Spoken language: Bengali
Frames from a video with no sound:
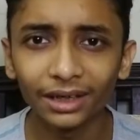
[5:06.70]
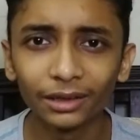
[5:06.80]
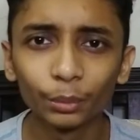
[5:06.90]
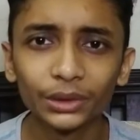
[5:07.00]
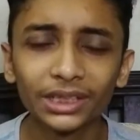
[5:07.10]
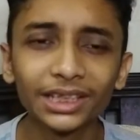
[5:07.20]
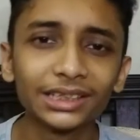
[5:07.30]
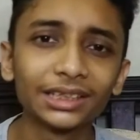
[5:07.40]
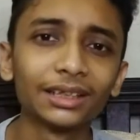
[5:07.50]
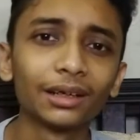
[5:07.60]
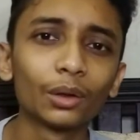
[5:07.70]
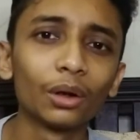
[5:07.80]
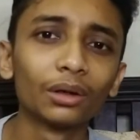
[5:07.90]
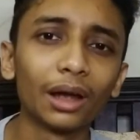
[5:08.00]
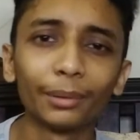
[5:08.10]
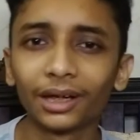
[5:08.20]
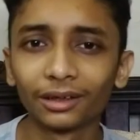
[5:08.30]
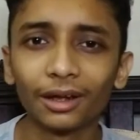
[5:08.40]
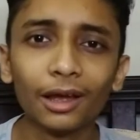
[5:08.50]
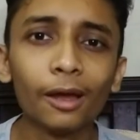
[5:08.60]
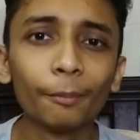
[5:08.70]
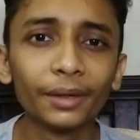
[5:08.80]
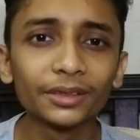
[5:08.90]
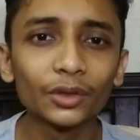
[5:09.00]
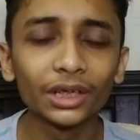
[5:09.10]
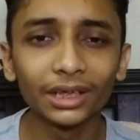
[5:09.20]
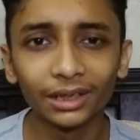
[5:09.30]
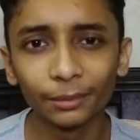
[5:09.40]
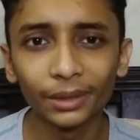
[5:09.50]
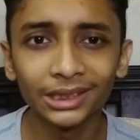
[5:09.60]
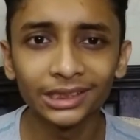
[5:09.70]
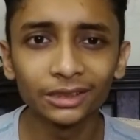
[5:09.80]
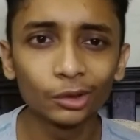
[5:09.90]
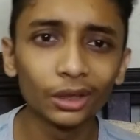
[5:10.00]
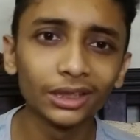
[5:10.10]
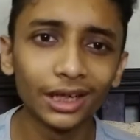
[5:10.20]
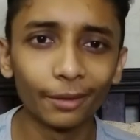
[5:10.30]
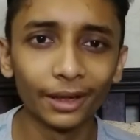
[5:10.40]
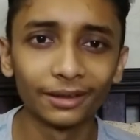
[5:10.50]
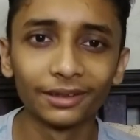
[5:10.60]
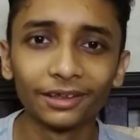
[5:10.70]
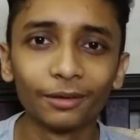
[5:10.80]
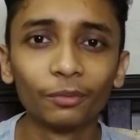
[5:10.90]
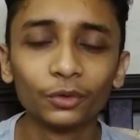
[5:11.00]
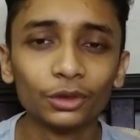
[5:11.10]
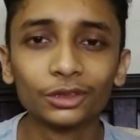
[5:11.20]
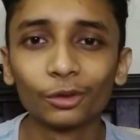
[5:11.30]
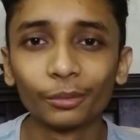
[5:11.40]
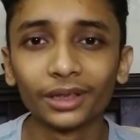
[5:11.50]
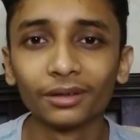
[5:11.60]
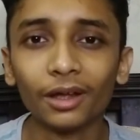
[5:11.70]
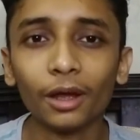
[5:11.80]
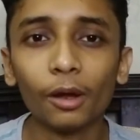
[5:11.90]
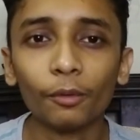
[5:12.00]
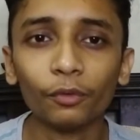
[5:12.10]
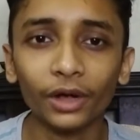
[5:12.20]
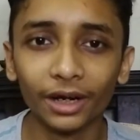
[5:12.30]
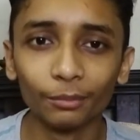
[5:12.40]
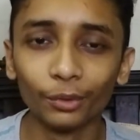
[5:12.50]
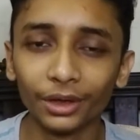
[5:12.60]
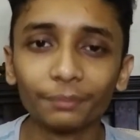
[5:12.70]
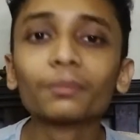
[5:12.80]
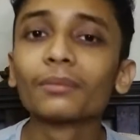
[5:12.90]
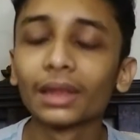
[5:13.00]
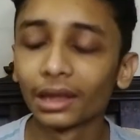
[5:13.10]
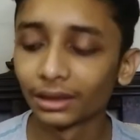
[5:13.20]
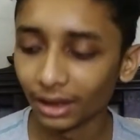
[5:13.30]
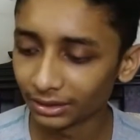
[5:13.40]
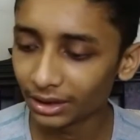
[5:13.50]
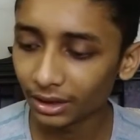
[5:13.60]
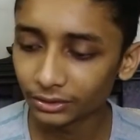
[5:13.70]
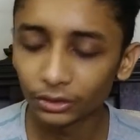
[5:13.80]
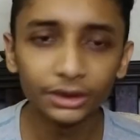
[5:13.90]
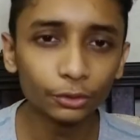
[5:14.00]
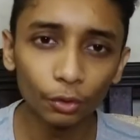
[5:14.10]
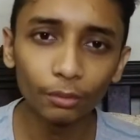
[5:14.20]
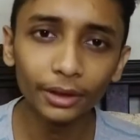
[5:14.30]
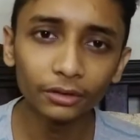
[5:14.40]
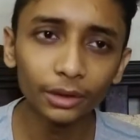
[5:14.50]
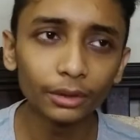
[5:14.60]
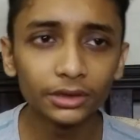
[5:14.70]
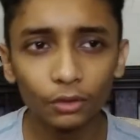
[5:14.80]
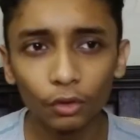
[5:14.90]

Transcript: হাতটার একটু পিছনে নিয়ে এসে আবার প্রেস করে ডিপিআই চেঞ্জ করে দেন আবার সুইচ করবেন ফুল হ্যান্ড মোডে তাছাড়া যদি স্ক্রোল বাটনটা বলি